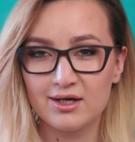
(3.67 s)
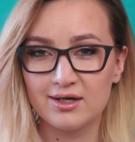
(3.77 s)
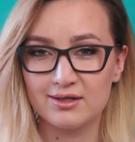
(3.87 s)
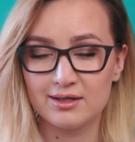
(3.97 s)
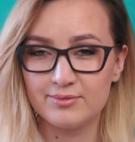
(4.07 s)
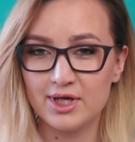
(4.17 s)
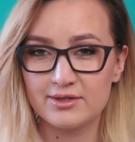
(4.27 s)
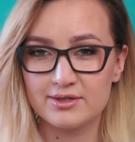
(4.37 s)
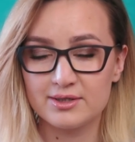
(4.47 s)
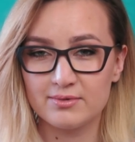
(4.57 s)
А, для меня
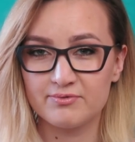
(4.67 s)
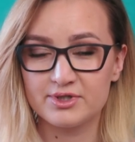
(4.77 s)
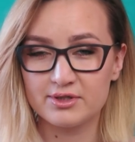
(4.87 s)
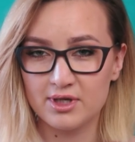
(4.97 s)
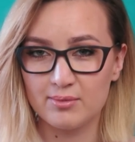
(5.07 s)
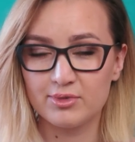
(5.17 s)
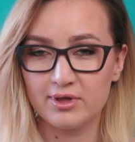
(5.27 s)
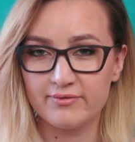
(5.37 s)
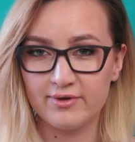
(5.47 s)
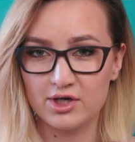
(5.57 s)
эта тема всегда
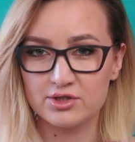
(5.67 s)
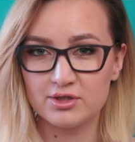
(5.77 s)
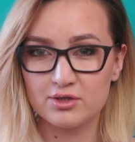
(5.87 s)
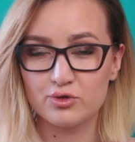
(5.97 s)
была важной,